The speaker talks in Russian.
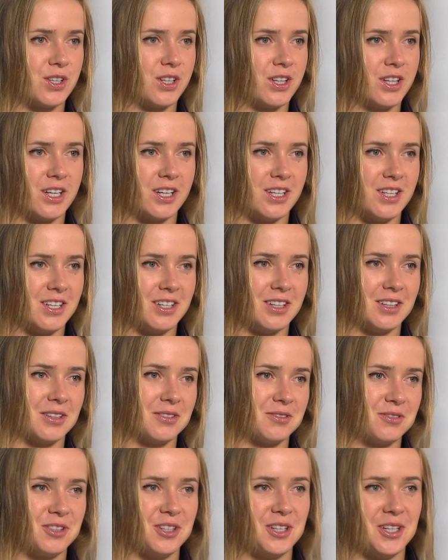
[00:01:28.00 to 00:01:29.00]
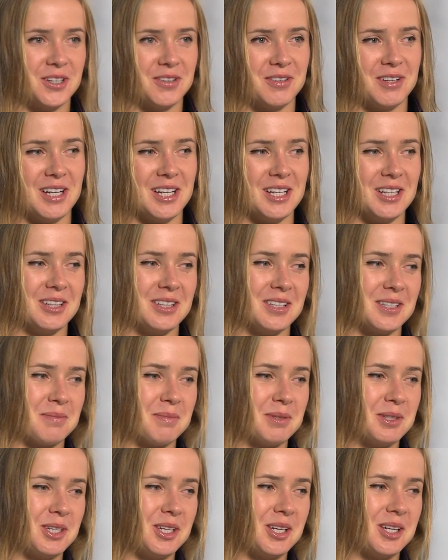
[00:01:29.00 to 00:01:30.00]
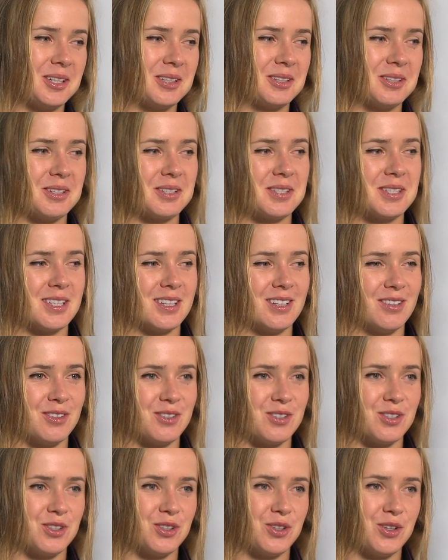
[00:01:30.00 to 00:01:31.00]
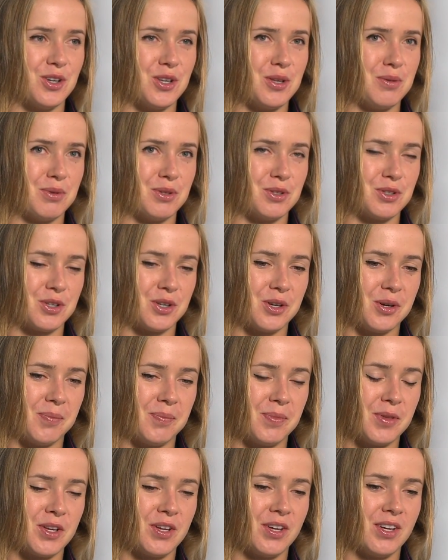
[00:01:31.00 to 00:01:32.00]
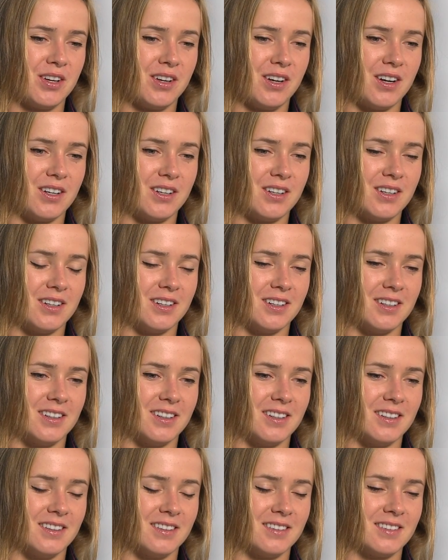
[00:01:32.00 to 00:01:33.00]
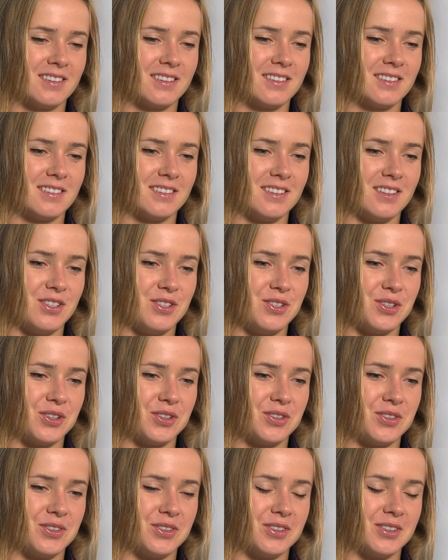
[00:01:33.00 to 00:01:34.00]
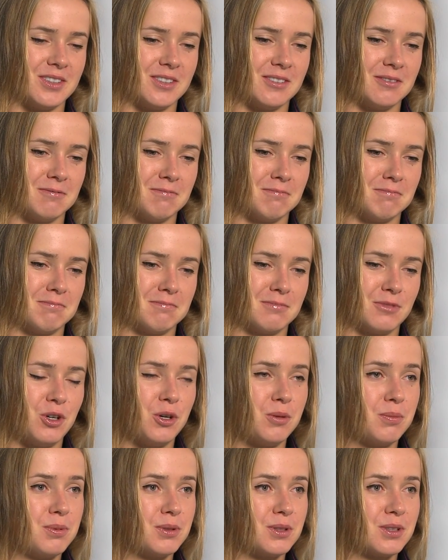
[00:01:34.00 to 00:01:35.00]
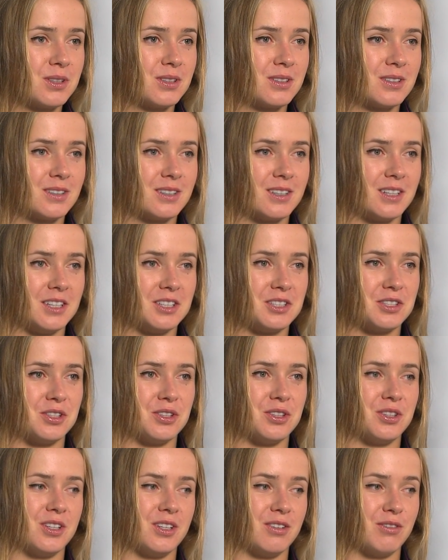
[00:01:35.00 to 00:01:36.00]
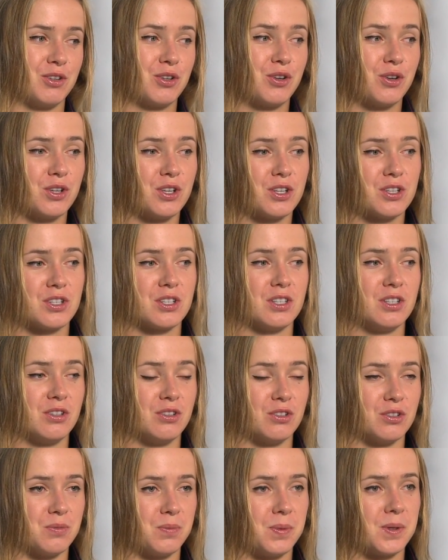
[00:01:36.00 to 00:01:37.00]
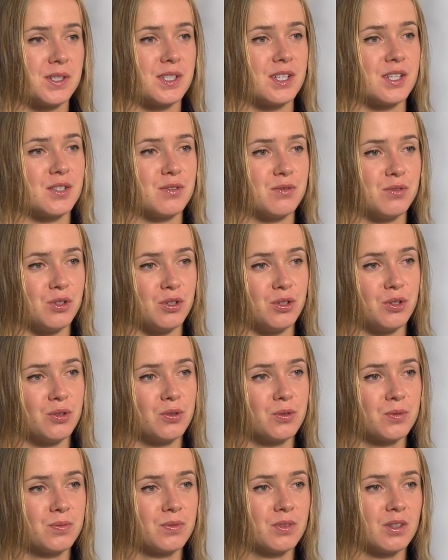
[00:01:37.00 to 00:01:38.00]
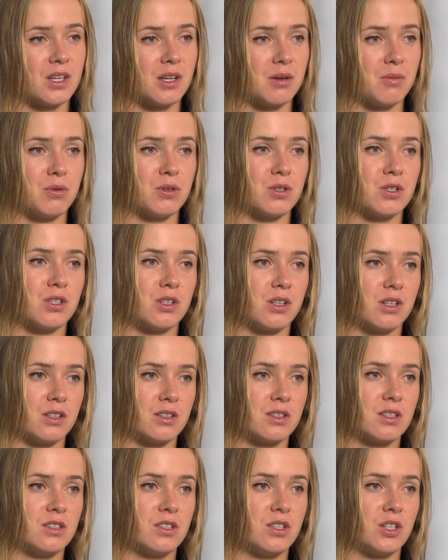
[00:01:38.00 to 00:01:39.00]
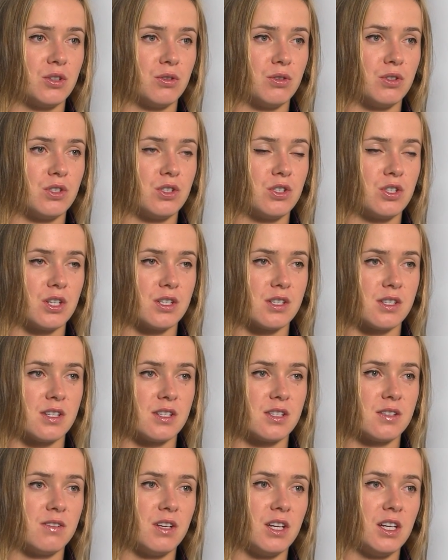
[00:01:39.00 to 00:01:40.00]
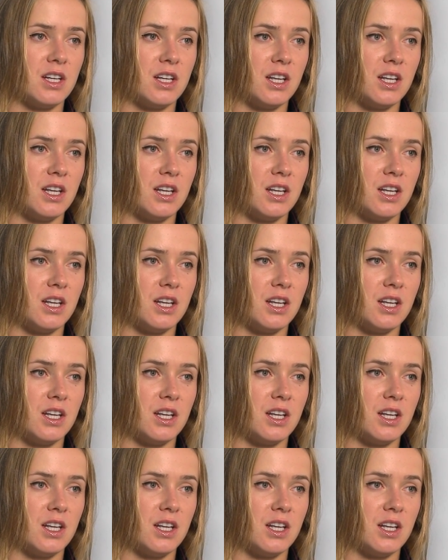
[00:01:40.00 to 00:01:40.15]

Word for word: когда они там выигрывали, ты смотрел, то есть это уже такой немножко, как э, идет э, опыт, что ты выходишь, ты должен показать свою игру. Я больше концентрируюсь сейчас на своей